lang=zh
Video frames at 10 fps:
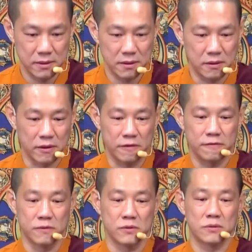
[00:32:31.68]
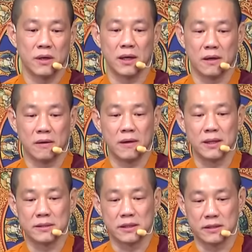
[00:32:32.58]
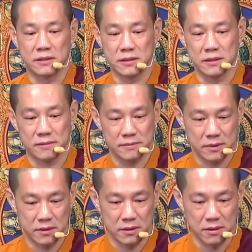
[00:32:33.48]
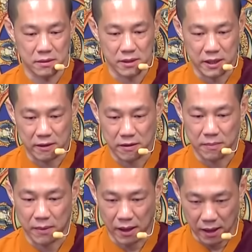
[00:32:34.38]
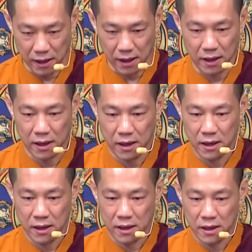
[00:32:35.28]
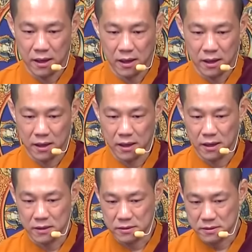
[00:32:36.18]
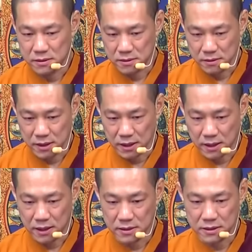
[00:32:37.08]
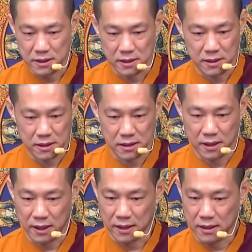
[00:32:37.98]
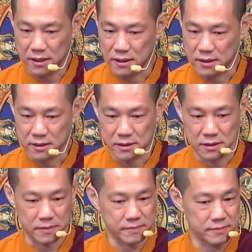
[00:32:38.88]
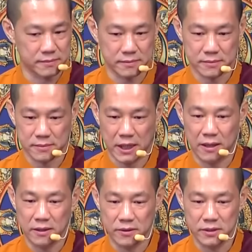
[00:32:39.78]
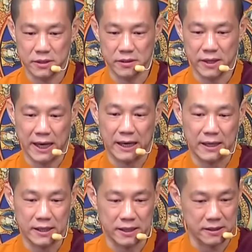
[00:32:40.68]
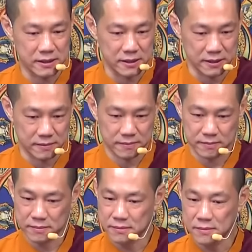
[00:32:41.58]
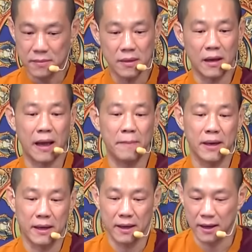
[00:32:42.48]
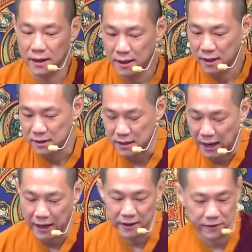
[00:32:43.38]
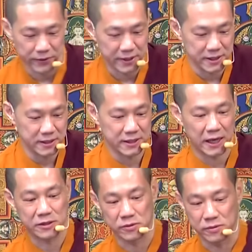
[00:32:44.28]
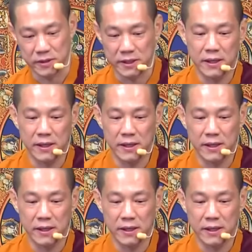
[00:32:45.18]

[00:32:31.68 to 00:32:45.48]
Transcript: 恢复状况停滞，左脸会麻，啊、左眼看见两个影子，看东西有两个影子，还没呢，这还有冤亲债主。